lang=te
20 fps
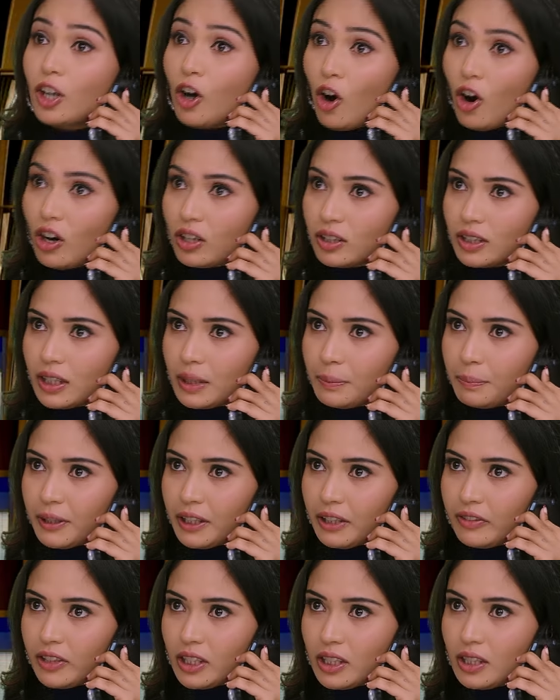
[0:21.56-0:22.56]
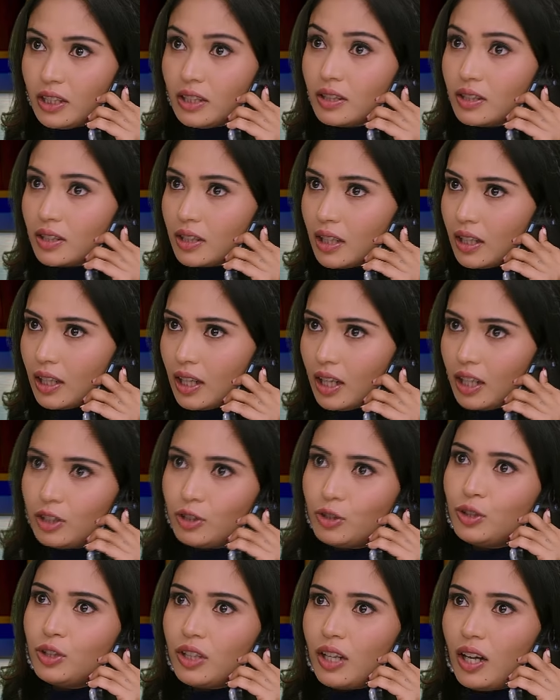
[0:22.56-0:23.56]
డాక్టర్ పదవికి తన
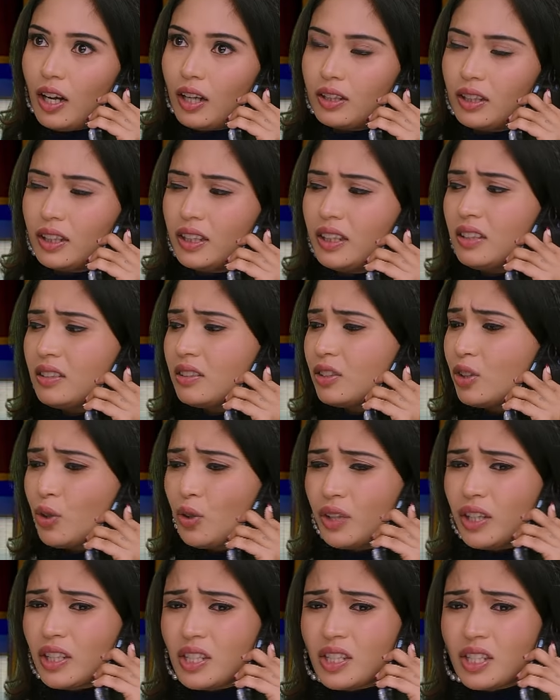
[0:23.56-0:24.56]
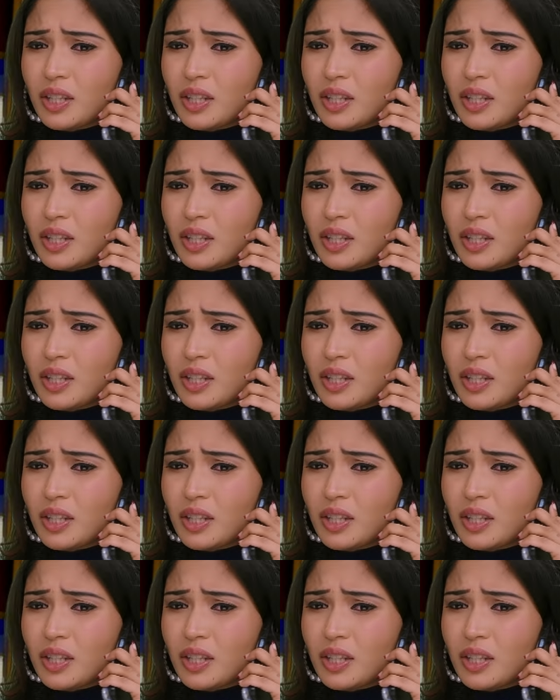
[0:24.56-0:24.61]
అర్హుడు కాదని కొలీగ్స్